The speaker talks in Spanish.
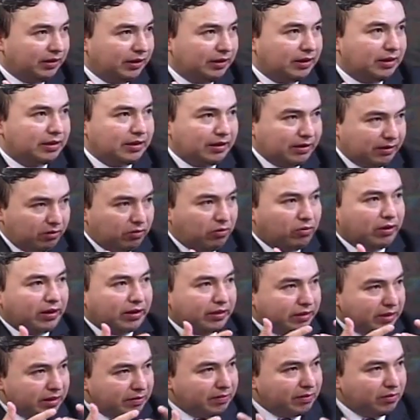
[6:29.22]
Es decir, lo
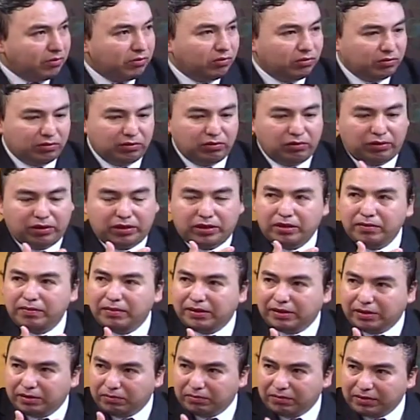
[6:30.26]
recibe, uno, lo recibe
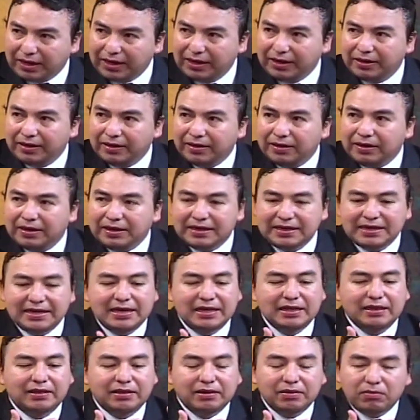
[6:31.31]
el tribunal y
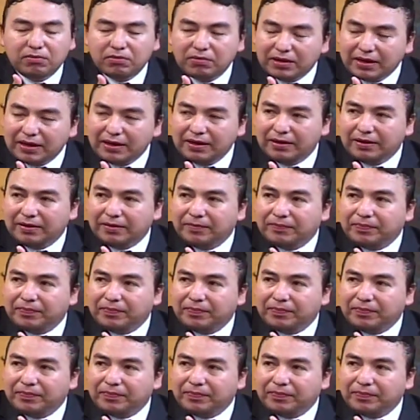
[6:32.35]
el tribunal